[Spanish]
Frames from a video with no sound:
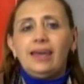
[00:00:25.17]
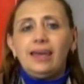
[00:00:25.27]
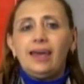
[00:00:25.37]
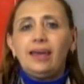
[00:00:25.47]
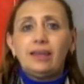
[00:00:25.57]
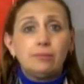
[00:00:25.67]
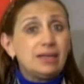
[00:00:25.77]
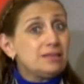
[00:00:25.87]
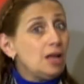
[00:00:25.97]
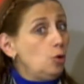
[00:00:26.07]
eh, y
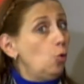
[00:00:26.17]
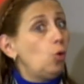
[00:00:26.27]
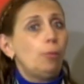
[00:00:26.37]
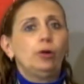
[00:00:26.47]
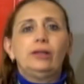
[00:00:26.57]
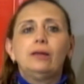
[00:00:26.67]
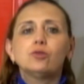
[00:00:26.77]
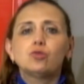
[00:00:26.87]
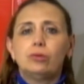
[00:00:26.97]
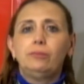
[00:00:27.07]
además de lujo, porque
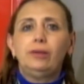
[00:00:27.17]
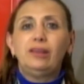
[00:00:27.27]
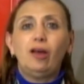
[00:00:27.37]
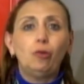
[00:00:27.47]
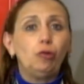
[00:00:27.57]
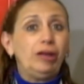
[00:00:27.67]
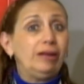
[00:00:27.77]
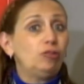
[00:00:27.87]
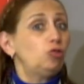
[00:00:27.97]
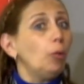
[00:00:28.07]
tenemos un invitado
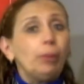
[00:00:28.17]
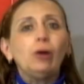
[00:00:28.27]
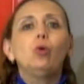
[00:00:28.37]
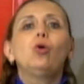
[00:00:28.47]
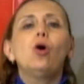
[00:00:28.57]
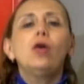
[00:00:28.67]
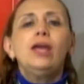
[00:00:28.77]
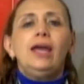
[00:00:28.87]
de súper lujo,